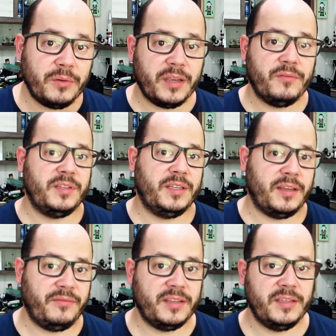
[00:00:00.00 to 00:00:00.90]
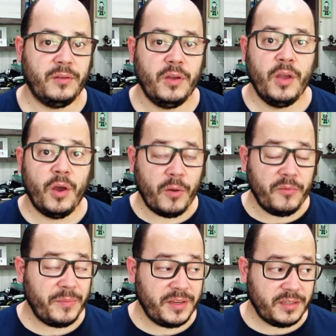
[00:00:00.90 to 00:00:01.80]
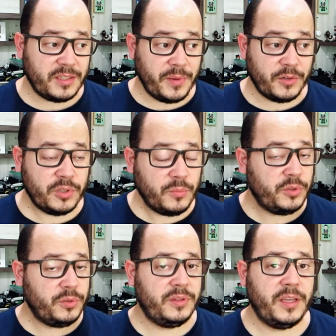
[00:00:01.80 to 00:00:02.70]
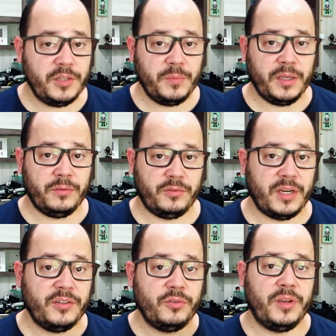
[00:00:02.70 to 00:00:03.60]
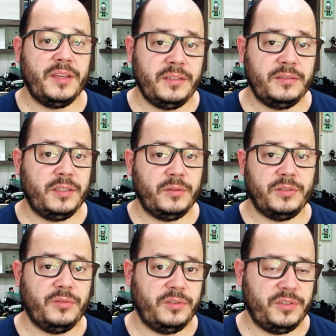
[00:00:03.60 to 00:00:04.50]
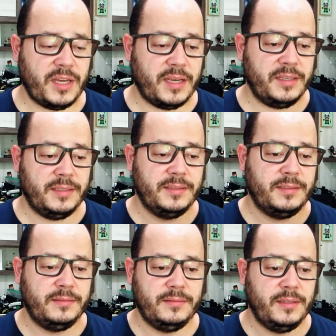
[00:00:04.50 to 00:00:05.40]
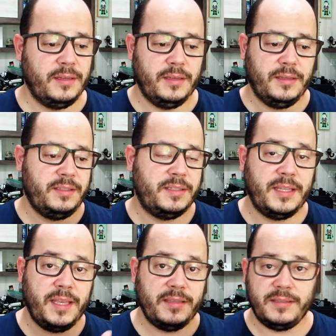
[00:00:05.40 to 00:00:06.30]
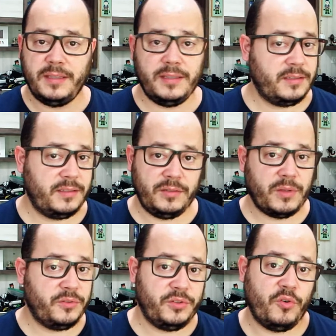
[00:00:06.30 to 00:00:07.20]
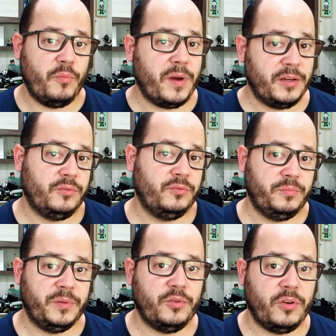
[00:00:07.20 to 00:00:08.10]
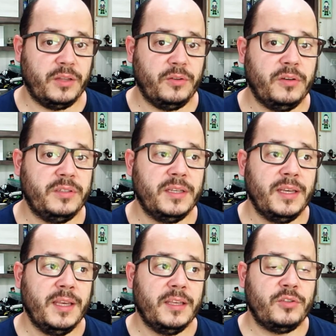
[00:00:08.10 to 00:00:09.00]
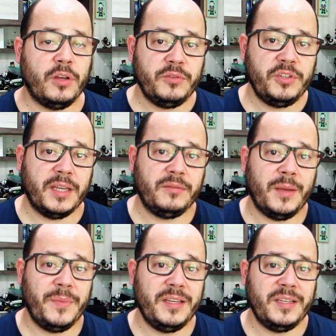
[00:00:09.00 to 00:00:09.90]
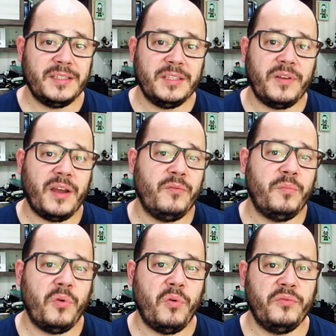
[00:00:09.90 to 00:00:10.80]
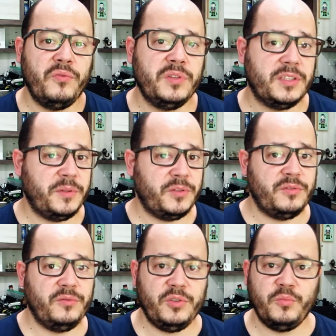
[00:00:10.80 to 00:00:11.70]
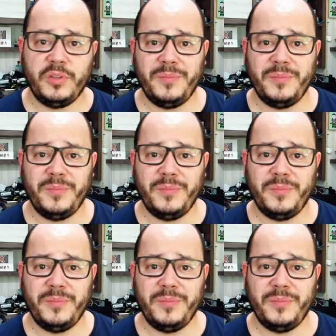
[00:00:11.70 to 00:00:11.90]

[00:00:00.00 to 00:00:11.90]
o que, é que você está fazendo. Obviamente que isso também ajuda muito o entendimento. Eu já joguei situações, já ensinei situações de combate com jogadores, só no teatro da mente às vezes ficava um pouco confuso, as pessoas não tinham muita